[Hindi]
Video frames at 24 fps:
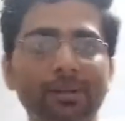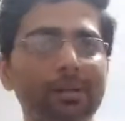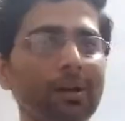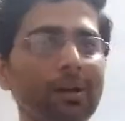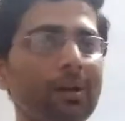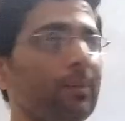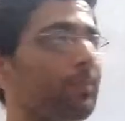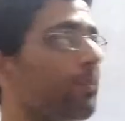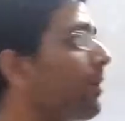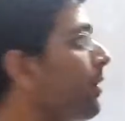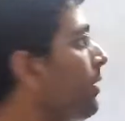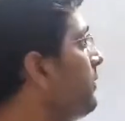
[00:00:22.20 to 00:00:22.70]
स्क्वायर
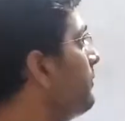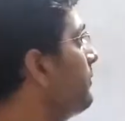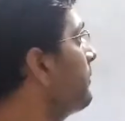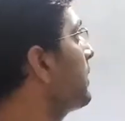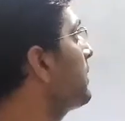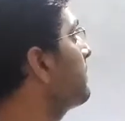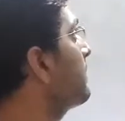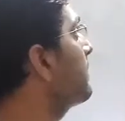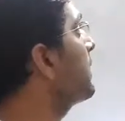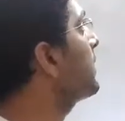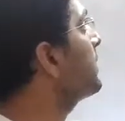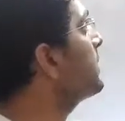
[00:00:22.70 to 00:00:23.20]
थीटा अपॉन
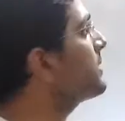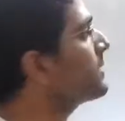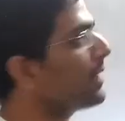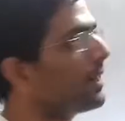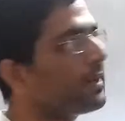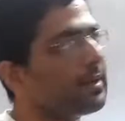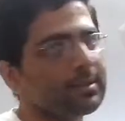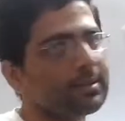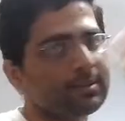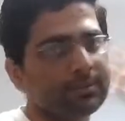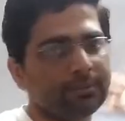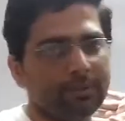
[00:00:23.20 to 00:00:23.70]
वन माइनस
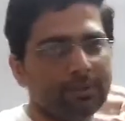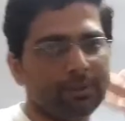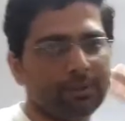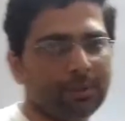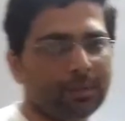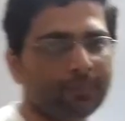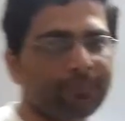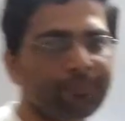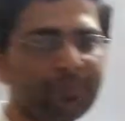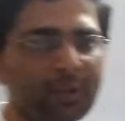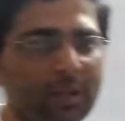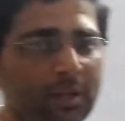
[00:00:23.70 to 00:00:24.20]
साइन स्क्वायर
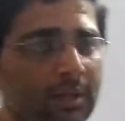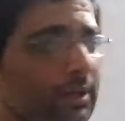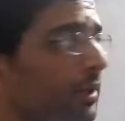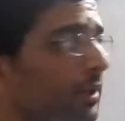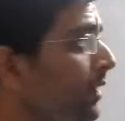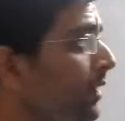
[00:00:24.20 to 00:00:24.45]
थीटा